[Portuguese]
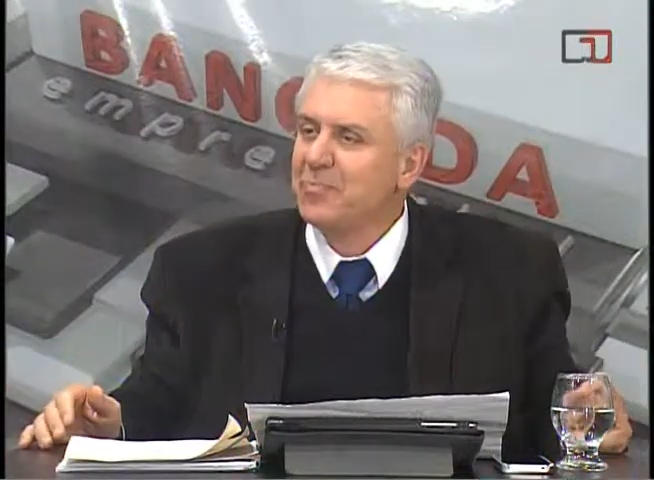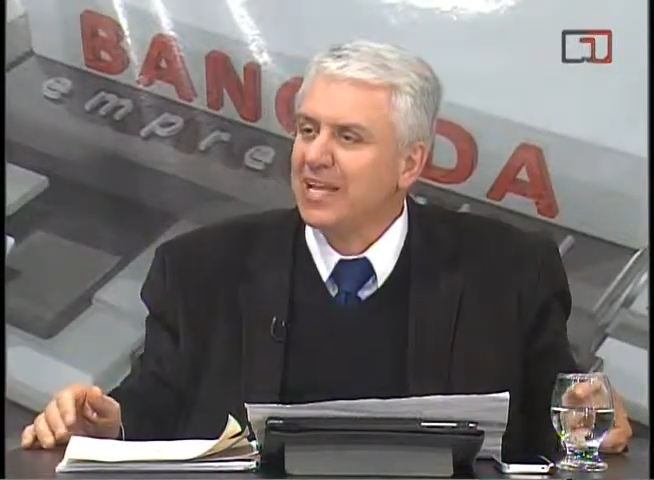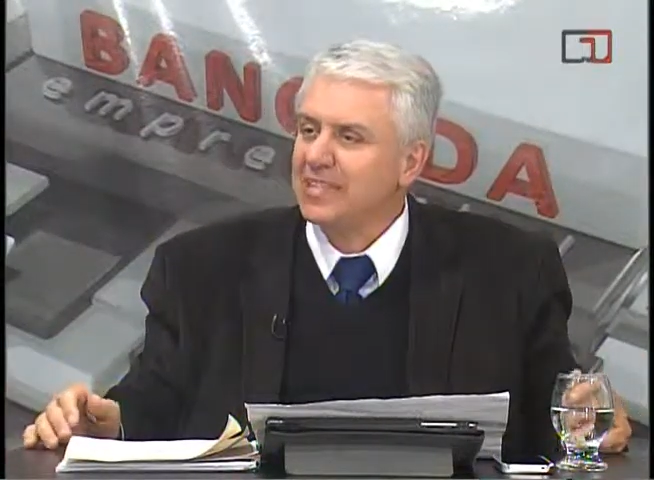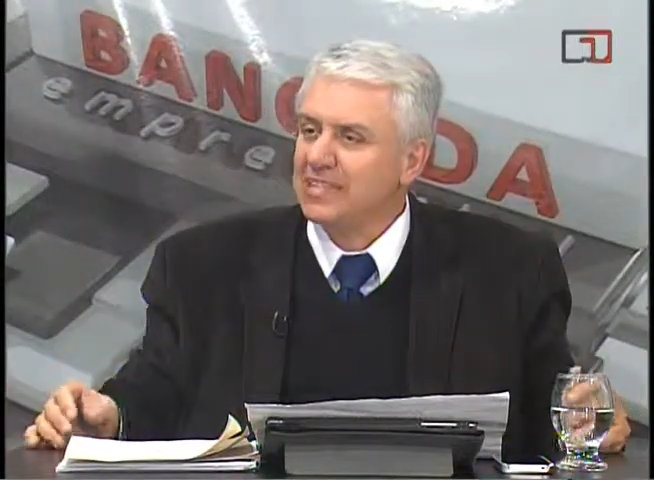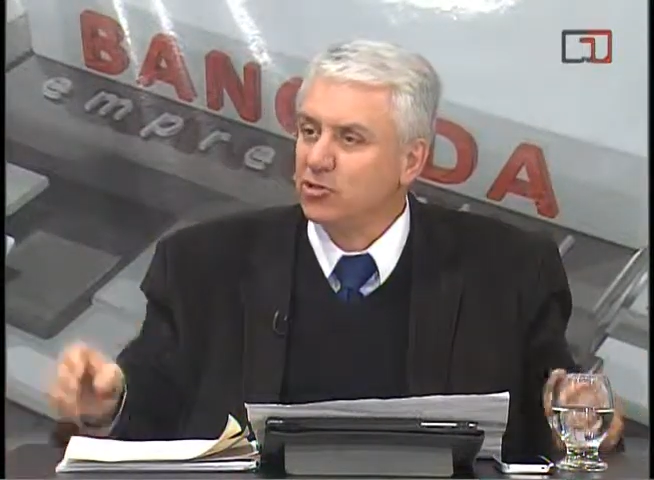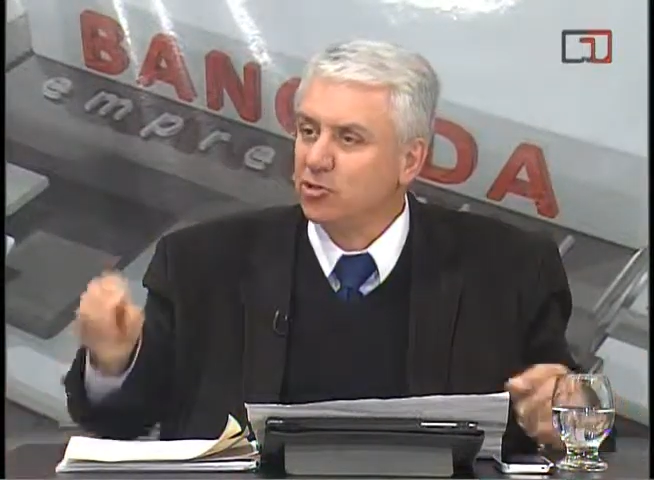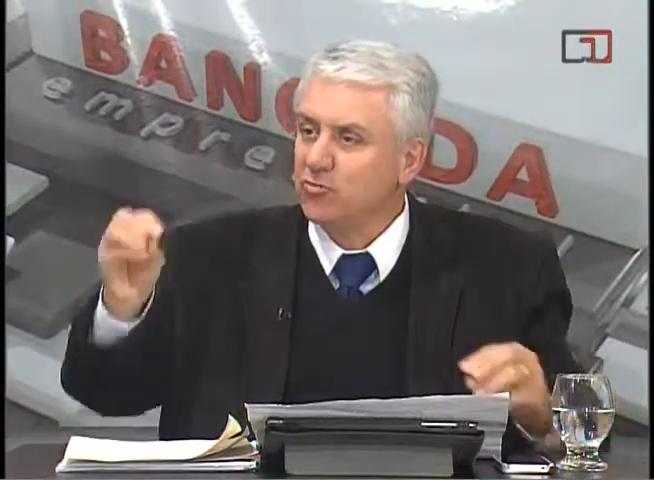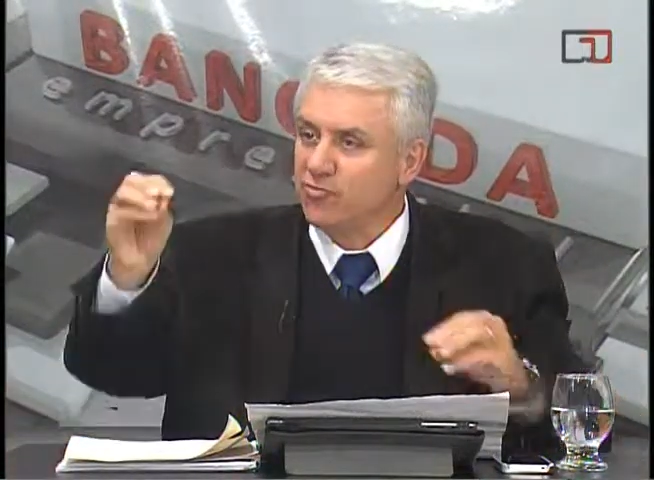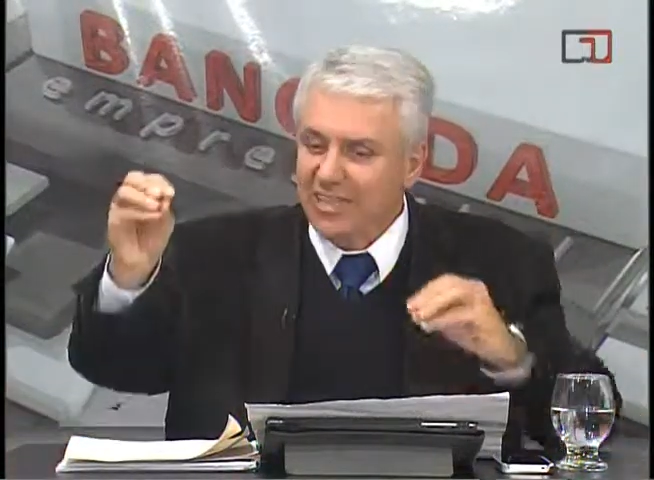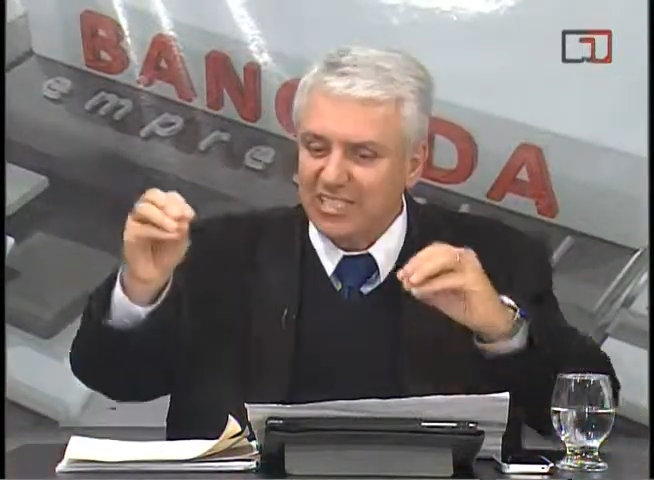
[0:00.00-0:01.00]
É. Então são
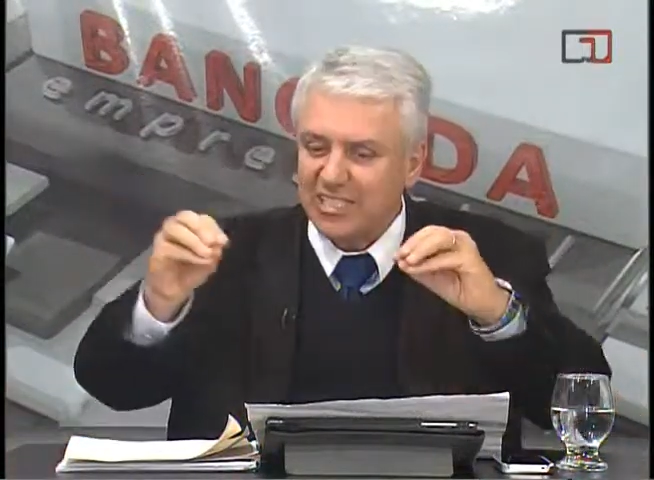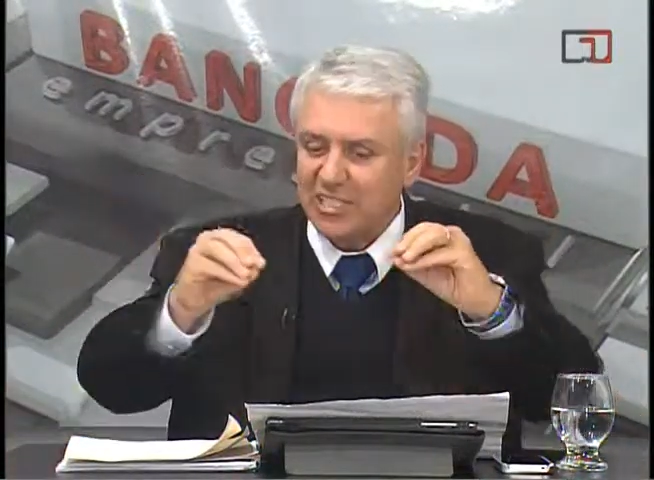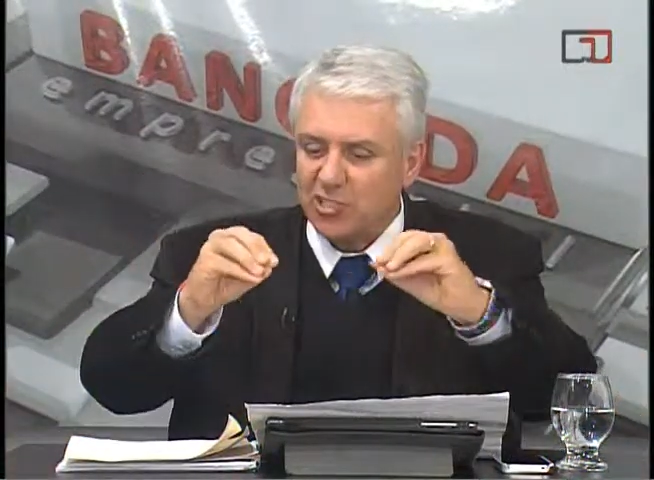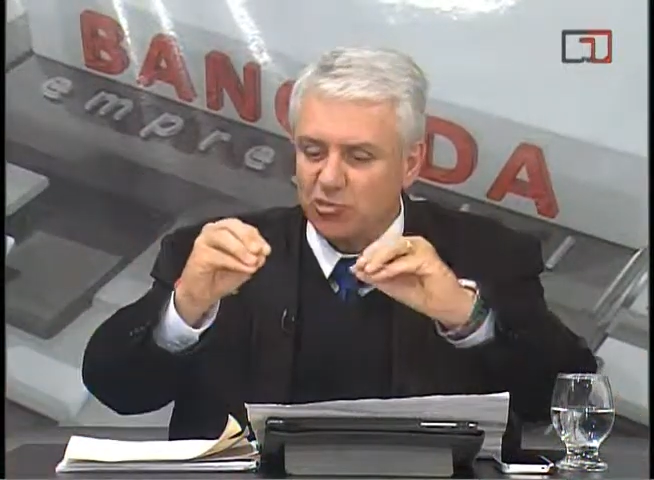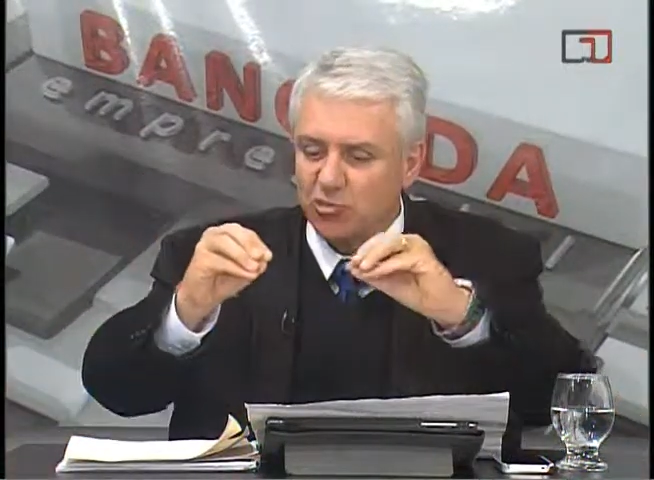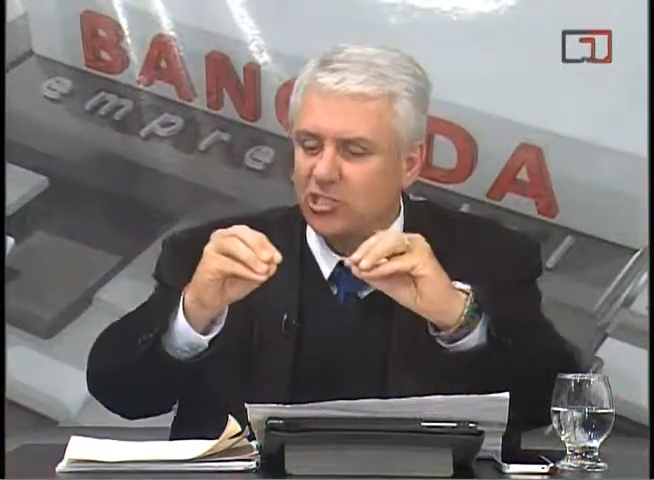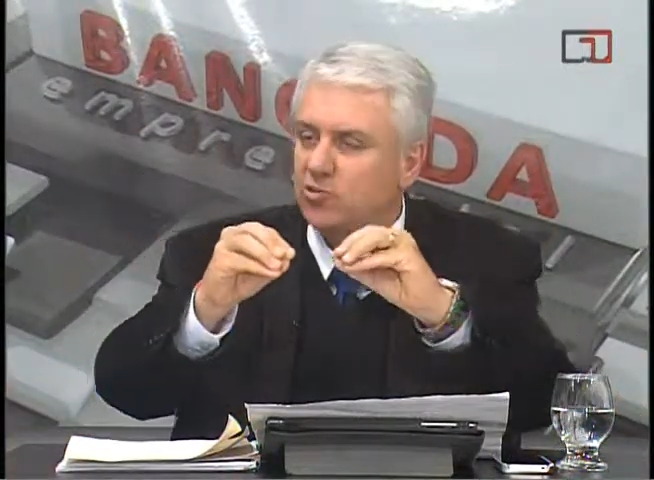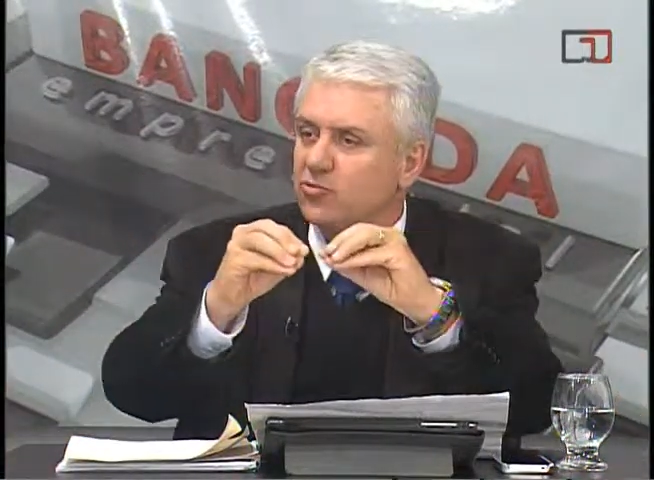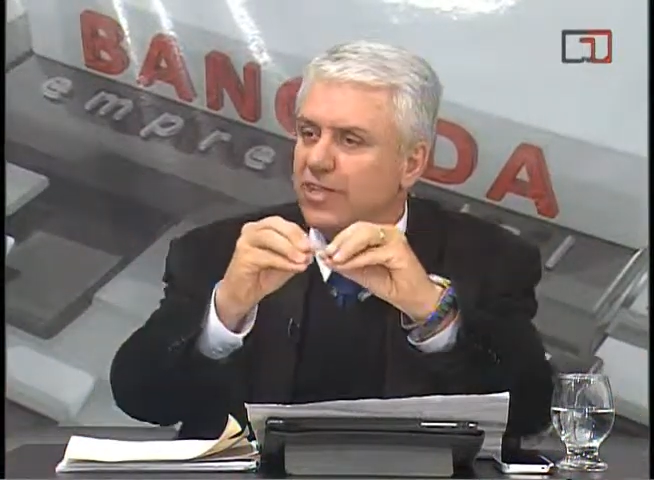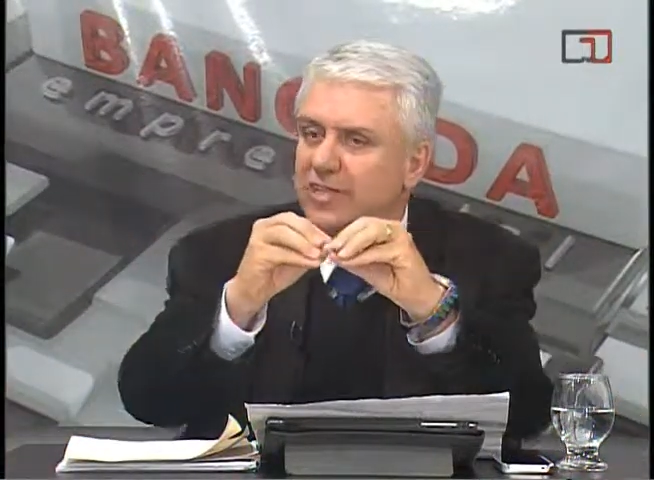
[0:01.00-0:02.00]
é várias questões que
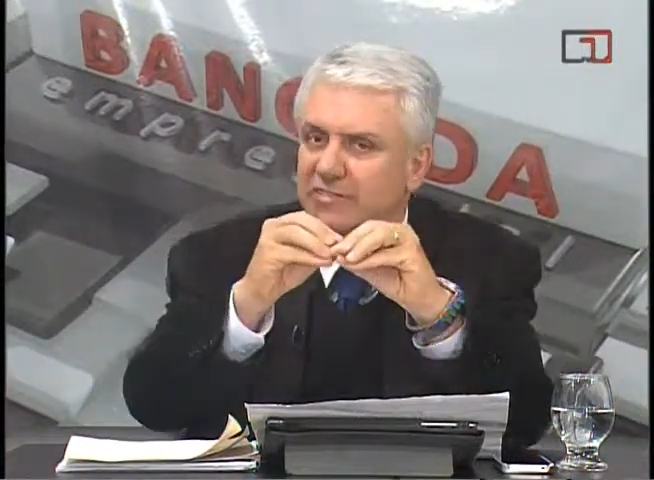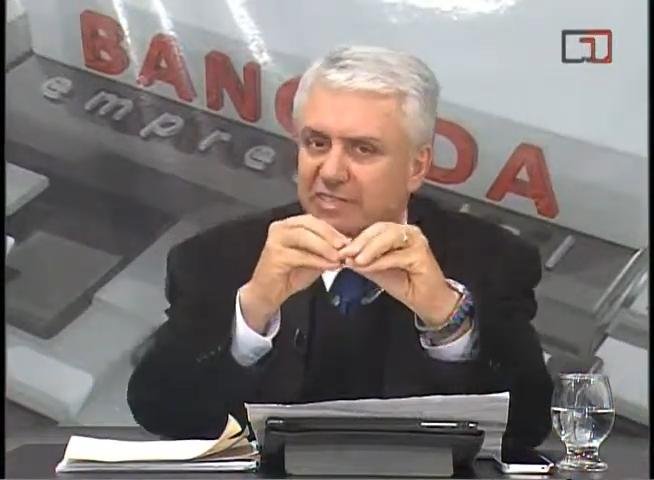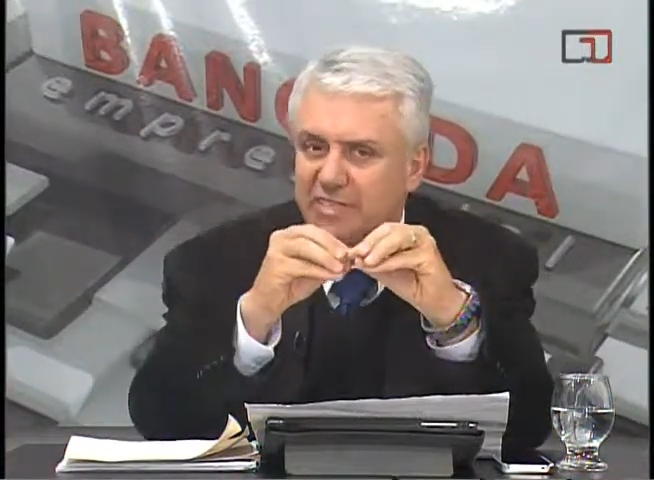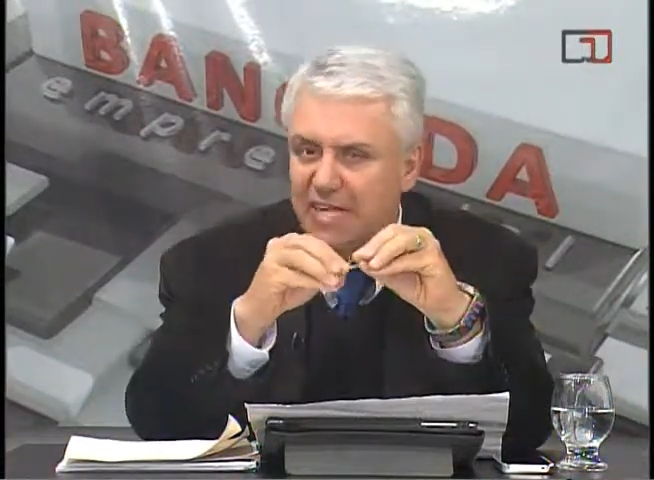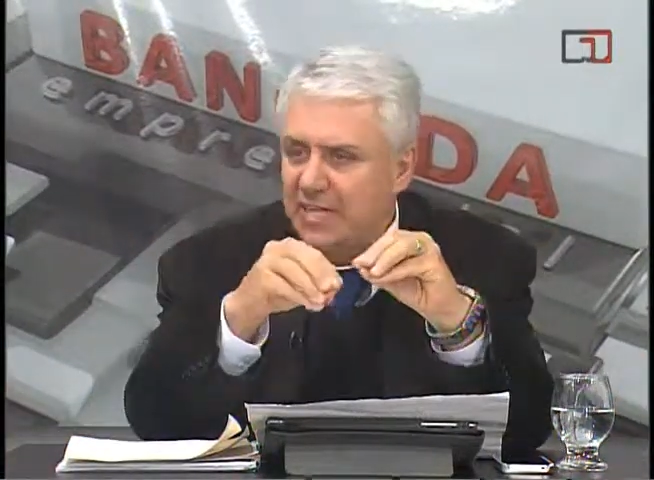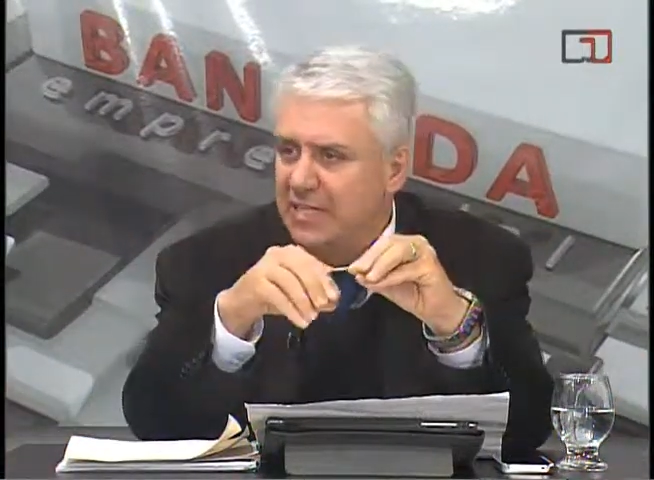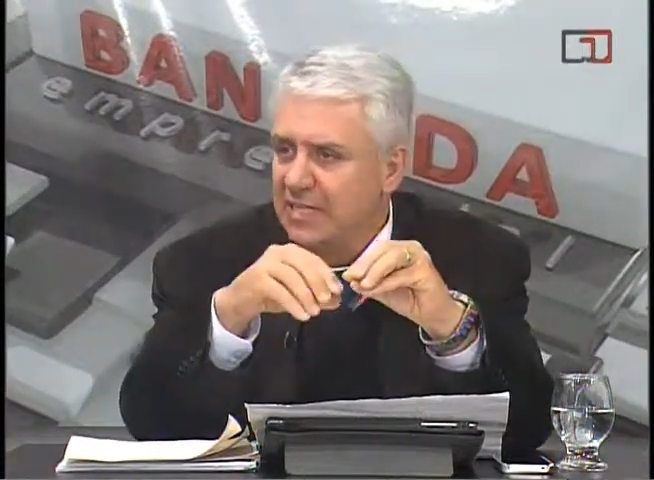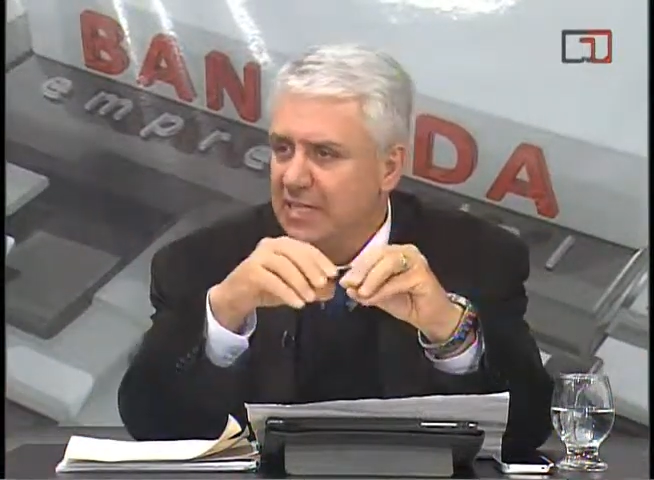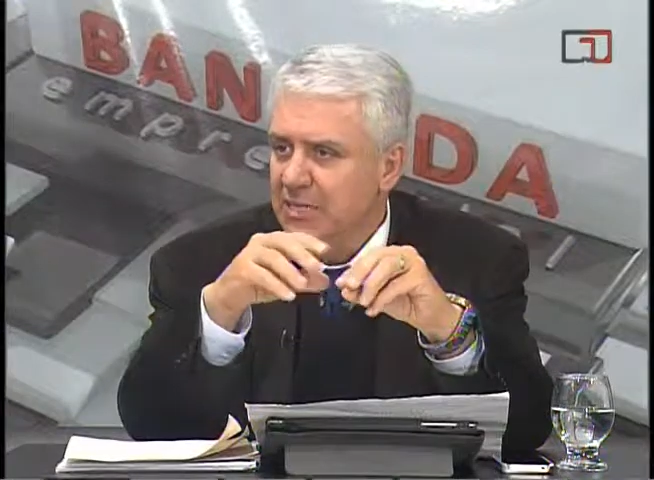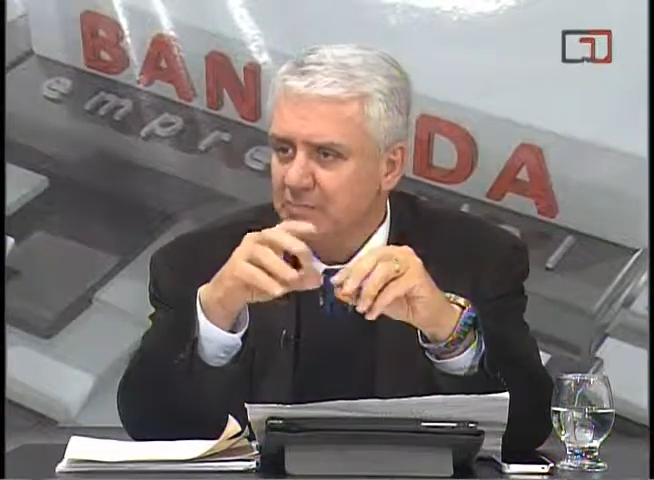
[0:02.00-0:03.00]
tu tem que levantar,
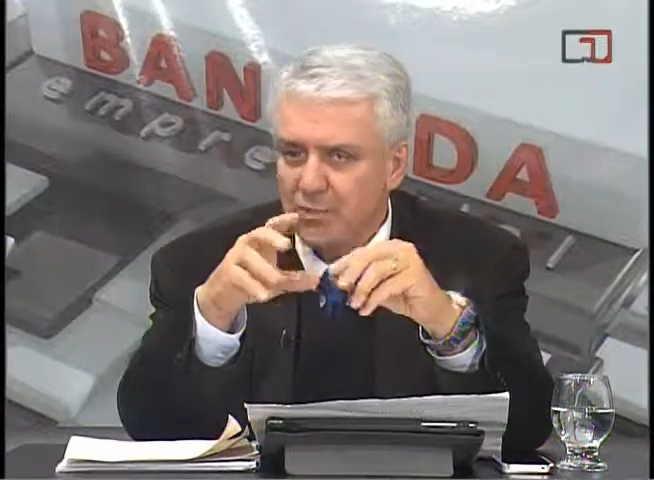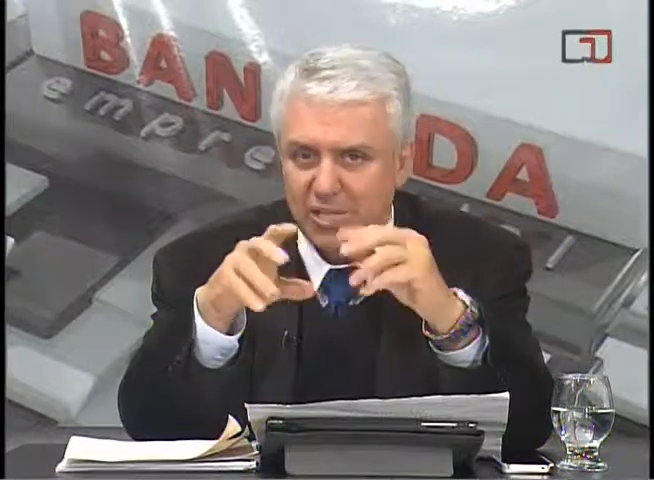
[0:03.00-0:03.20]
uhum.